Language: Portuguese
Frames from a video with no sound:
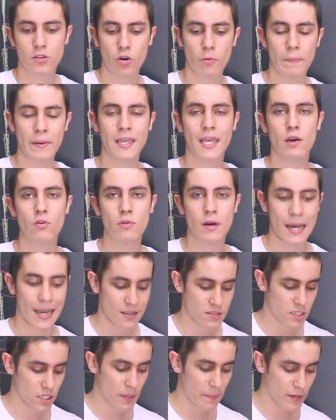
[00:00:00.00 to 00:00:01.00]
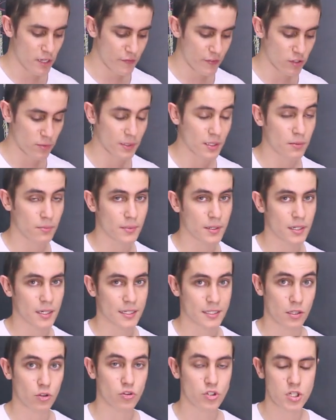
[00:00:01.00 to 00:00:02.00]
Então eu peguei um caso aqui para a gente fazer uma
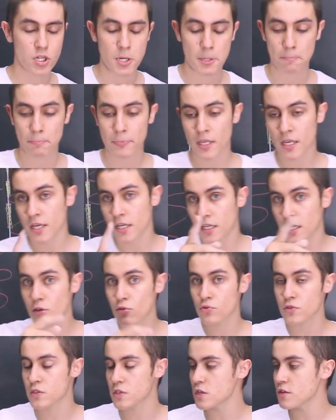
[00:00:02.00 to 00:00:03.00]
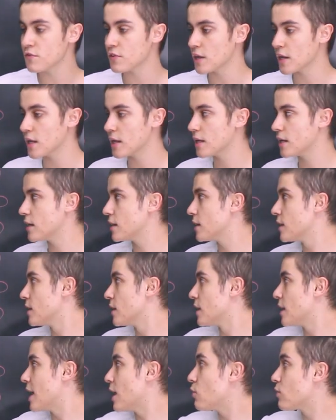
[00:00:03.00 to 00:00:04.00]
analogia, que inclusive
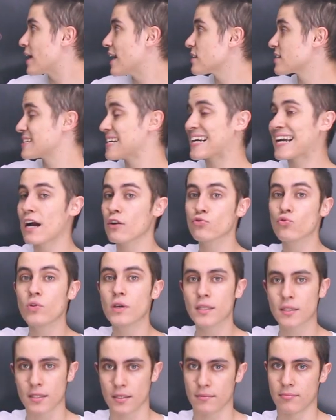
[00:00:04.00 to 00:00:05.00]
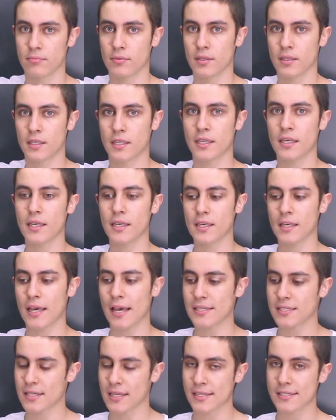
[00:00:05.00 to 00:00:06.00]
é, é um caso que já caiu no ITA, que
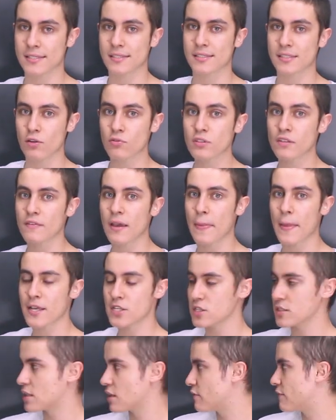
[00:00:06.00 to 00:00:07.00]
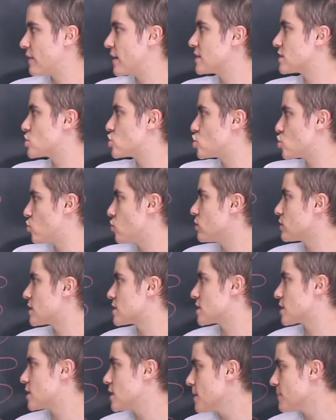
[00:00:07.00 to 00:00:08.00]
essa questão, na verdade, de interferência de
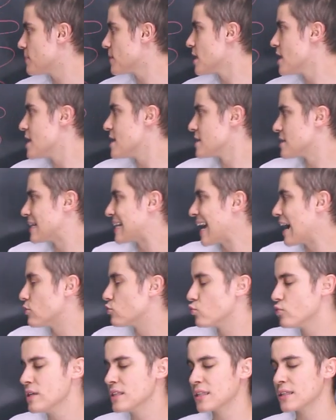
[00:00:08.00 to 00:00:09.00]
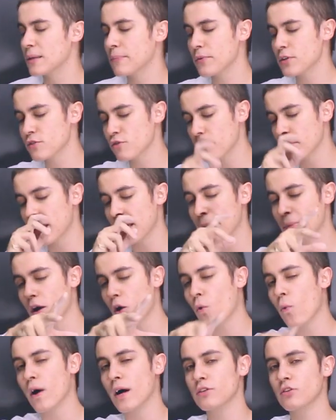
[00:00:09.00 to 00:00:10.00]
ondas aqui, que caiu no ITA, depois vamos
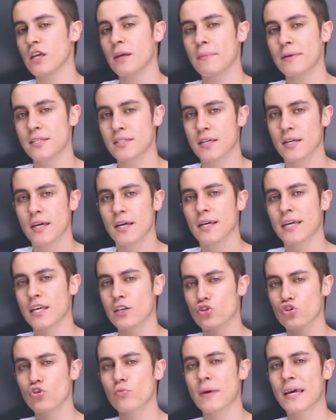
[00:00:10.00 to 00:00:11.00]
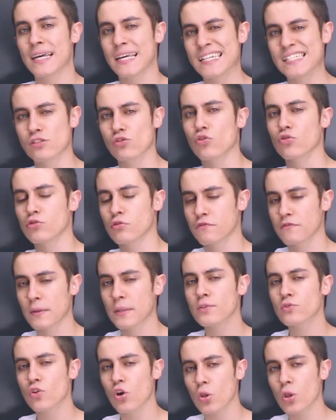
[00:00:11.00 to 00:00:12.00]
lembrar o ano aí, mas quem souber a questão que eu estou
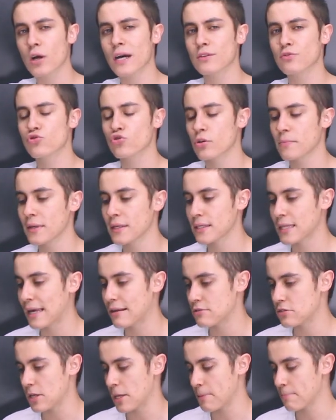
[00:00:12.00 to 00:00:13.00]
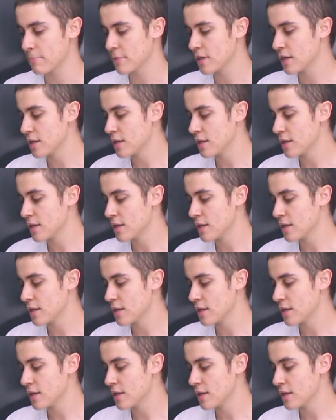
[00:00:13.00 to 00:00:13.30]
falando, coloca nos comentários aí.